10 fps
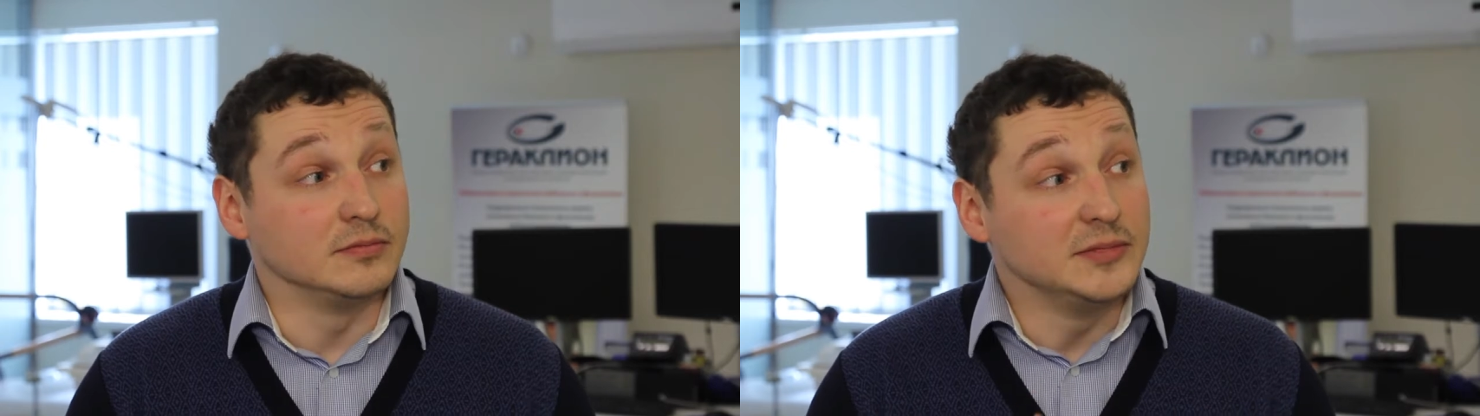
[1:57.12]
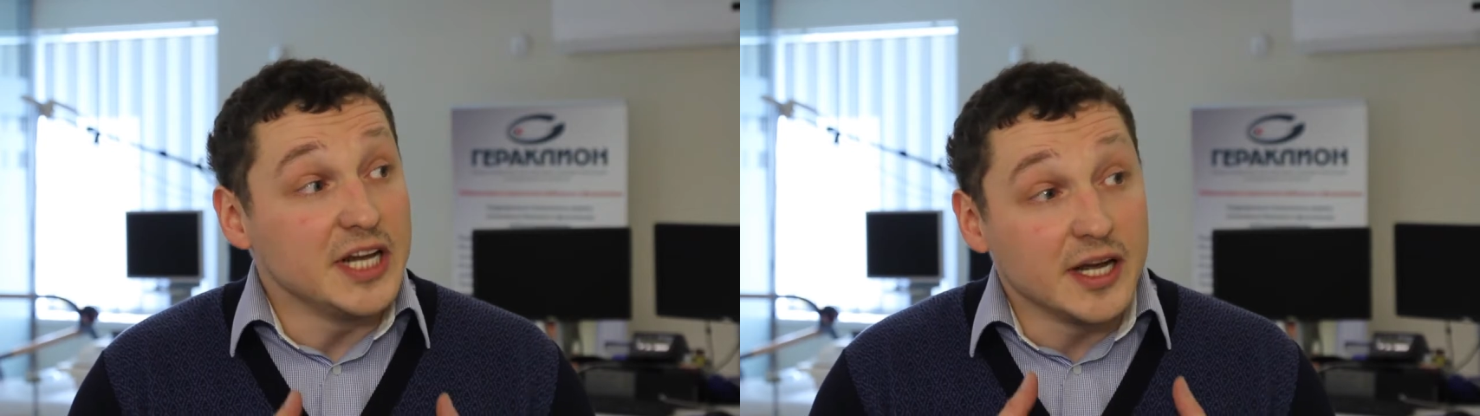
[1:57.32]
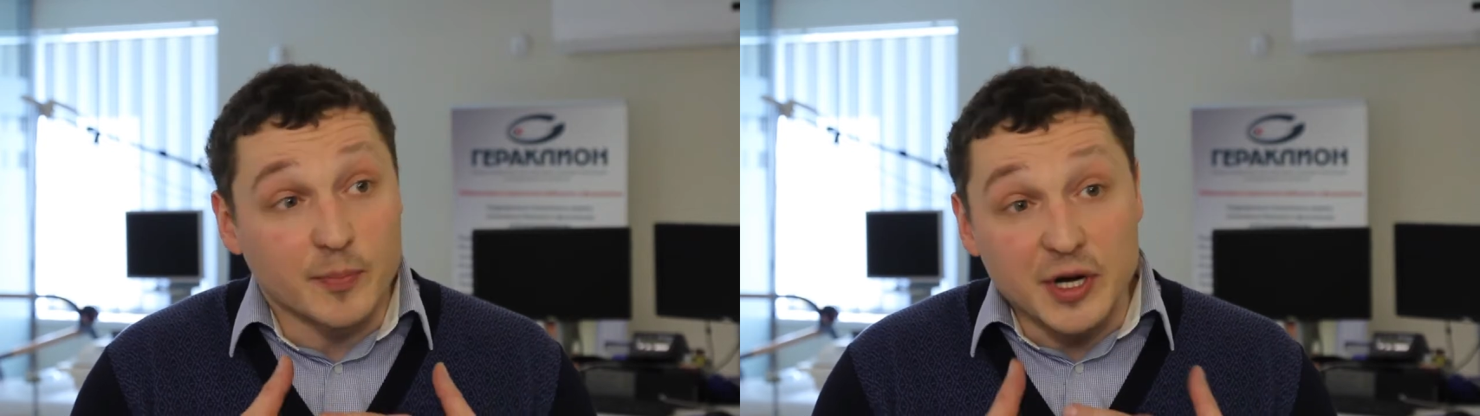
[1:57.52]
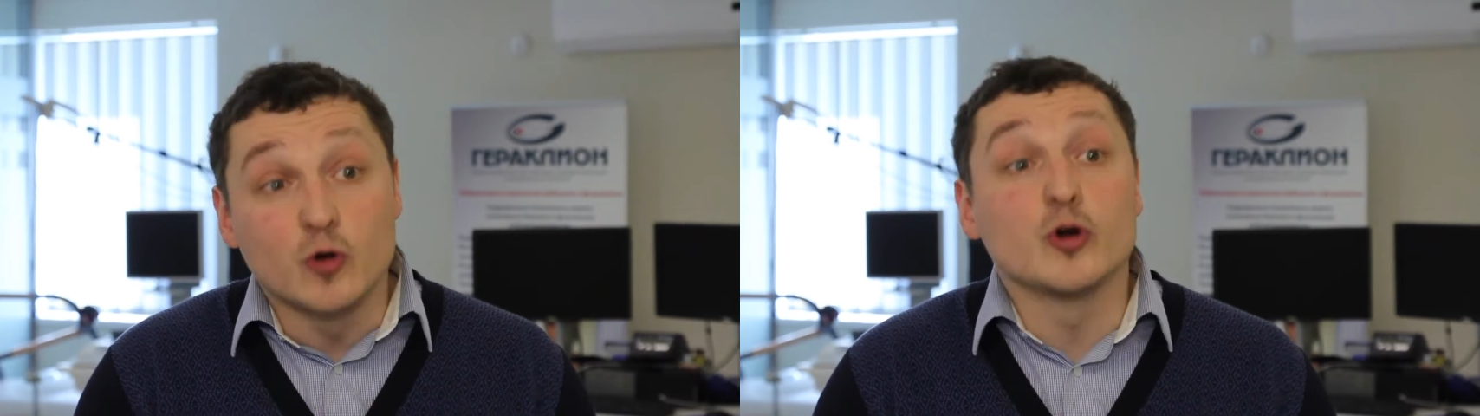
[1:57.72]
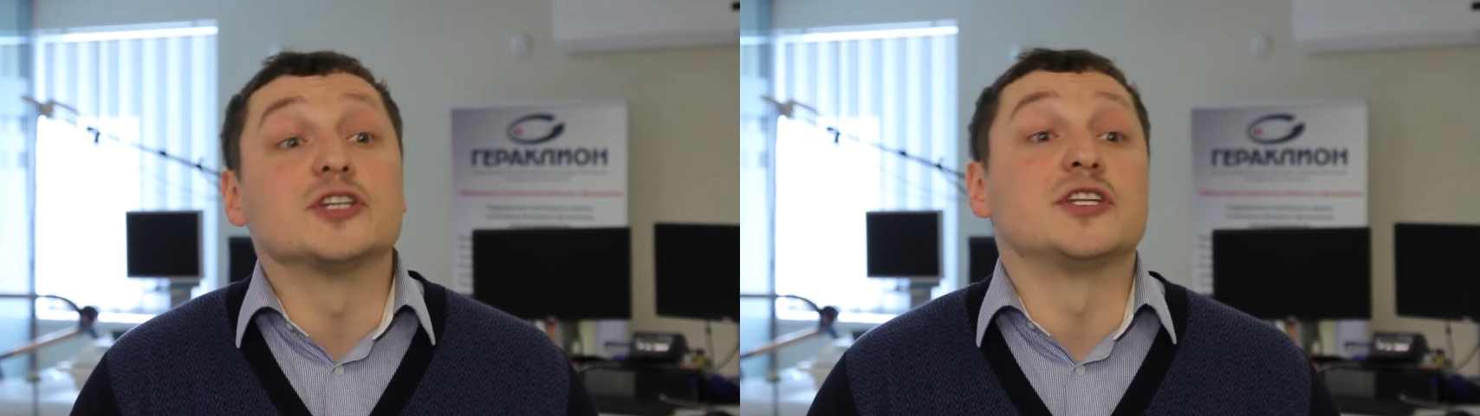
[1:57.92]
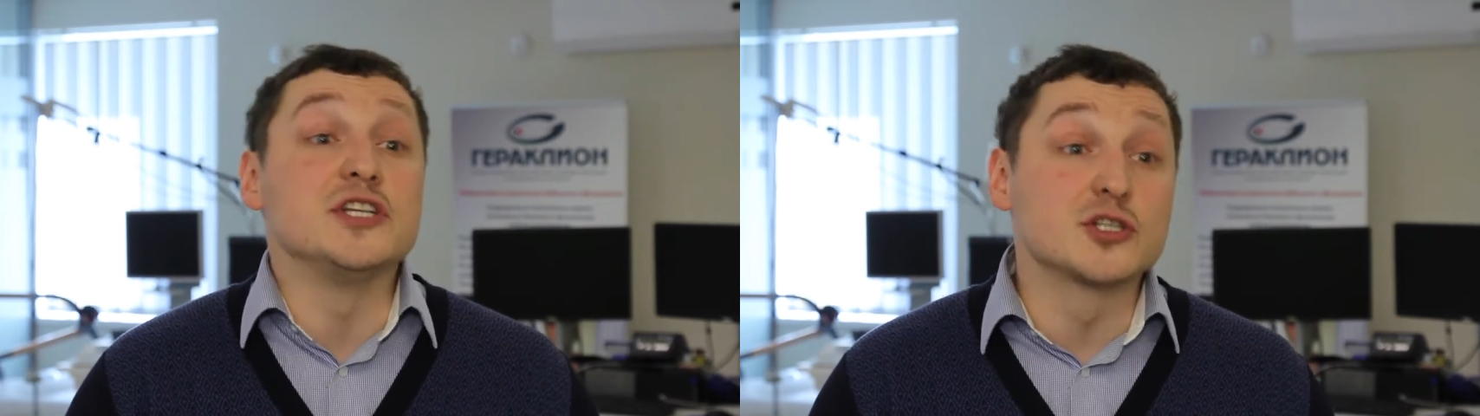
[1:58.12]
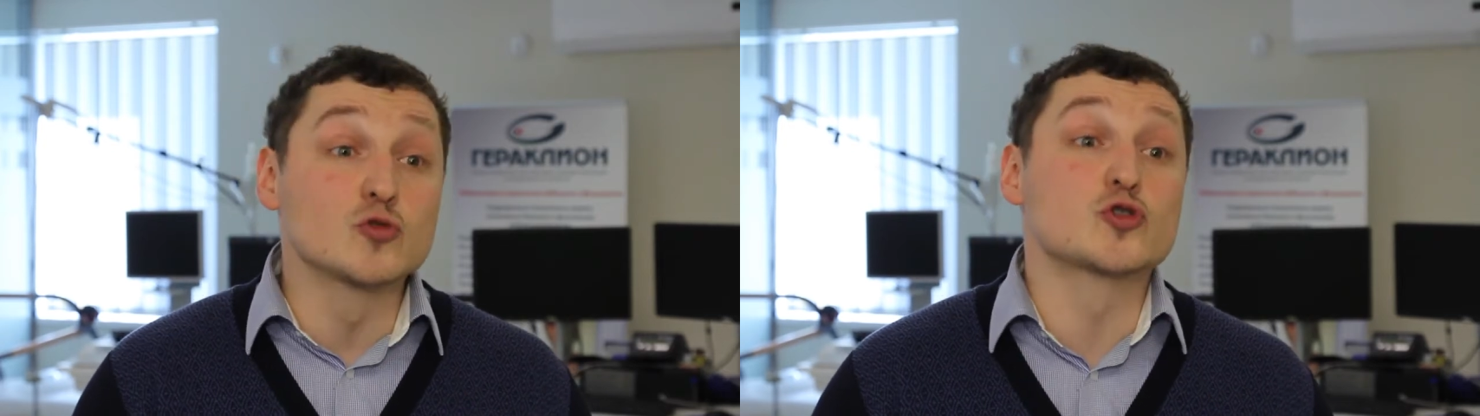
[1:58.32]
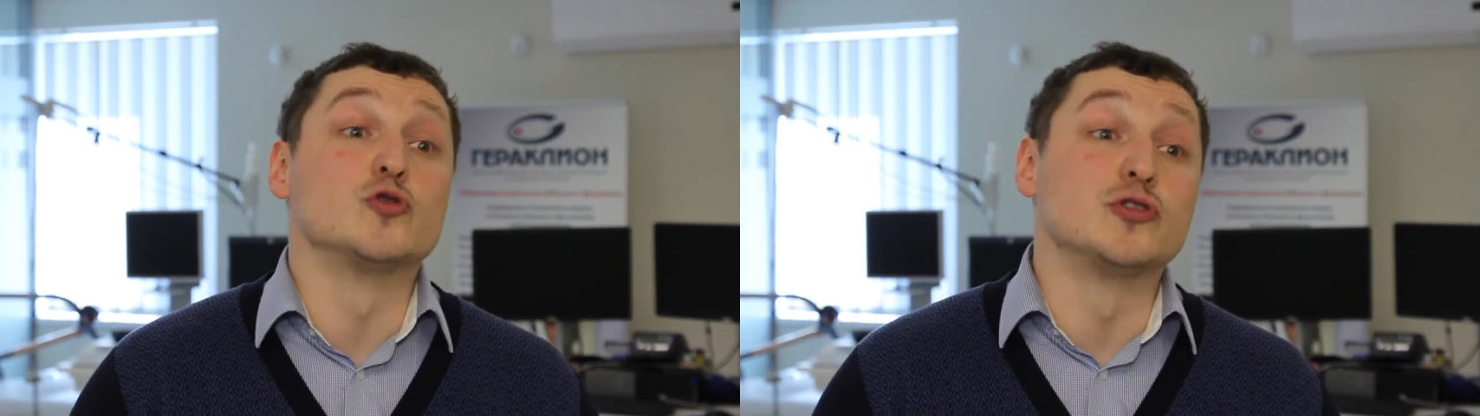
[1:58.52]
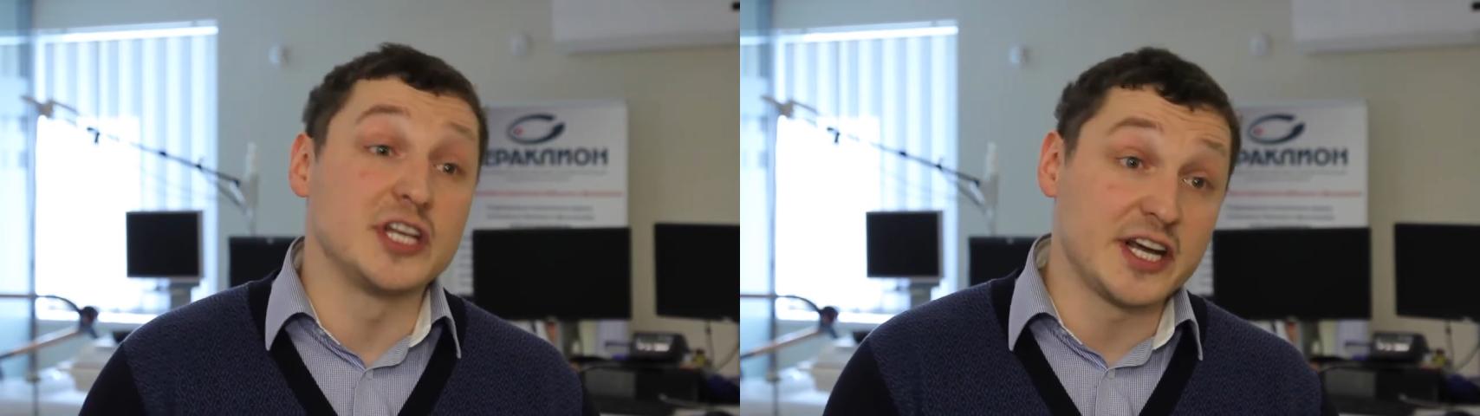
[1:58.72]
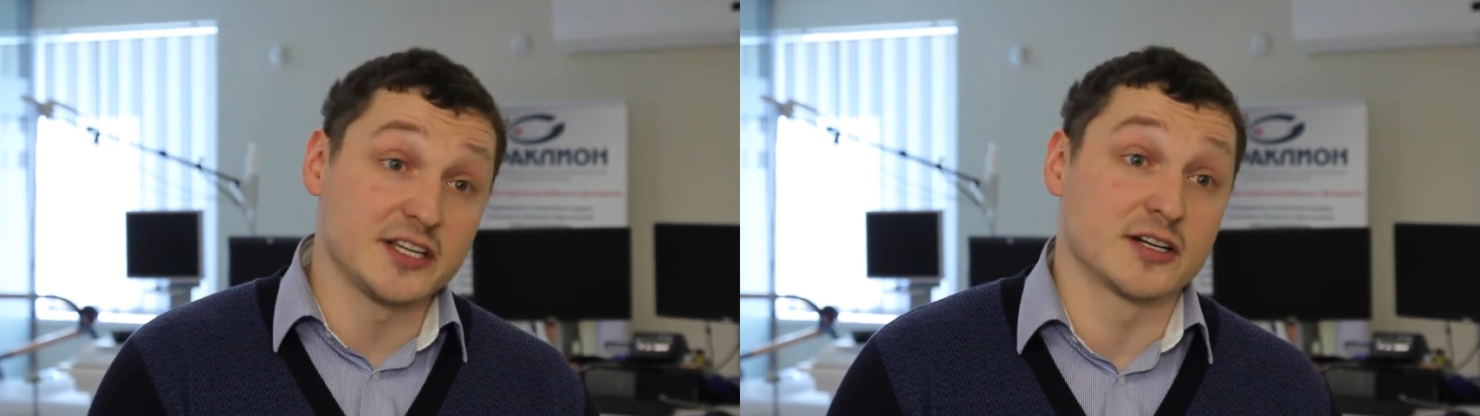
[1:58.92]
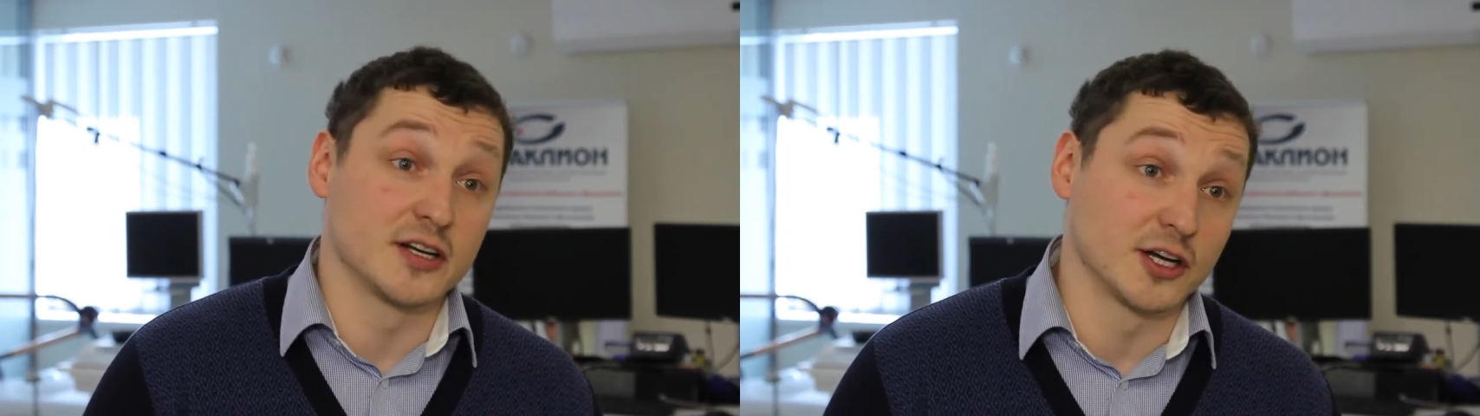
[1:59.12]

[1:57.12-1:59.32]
не приходят и не слушают тренеры,